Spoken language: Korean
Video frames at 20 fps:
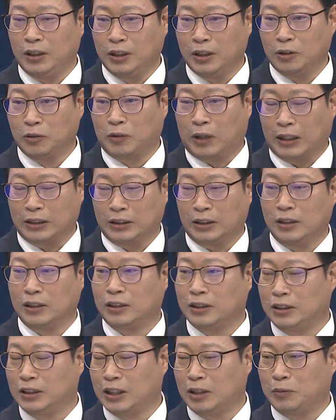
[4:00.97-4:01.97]
이런 과정을
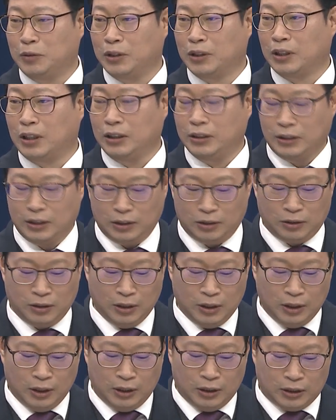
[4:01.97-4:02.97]
거치다 보니까 이제
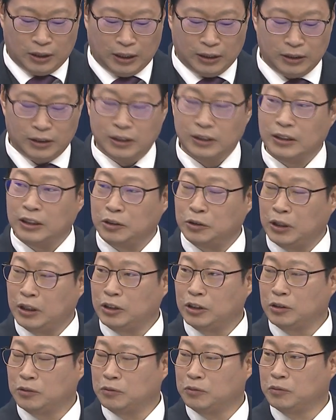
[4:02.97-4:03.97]
사실은 이제
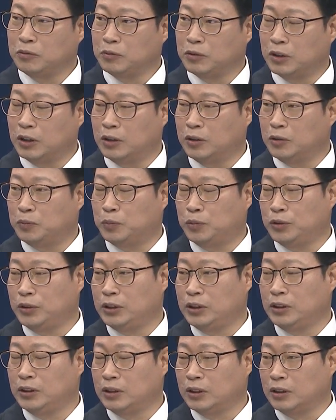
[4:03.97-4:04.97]
최종 그
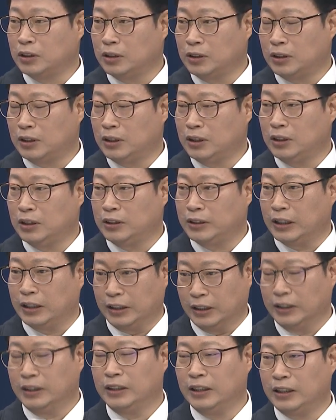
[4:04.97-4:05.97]
부지를 이제
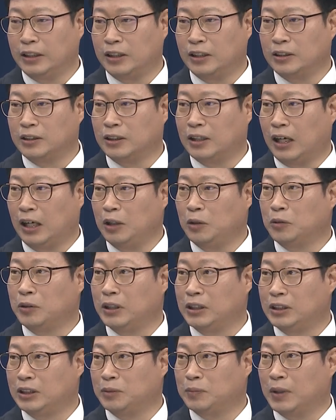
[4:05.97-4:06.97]
연내에 결정을 하려고
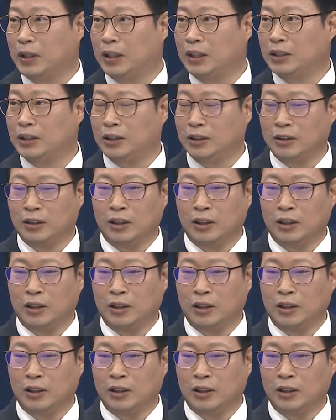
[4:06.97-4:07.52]
했지만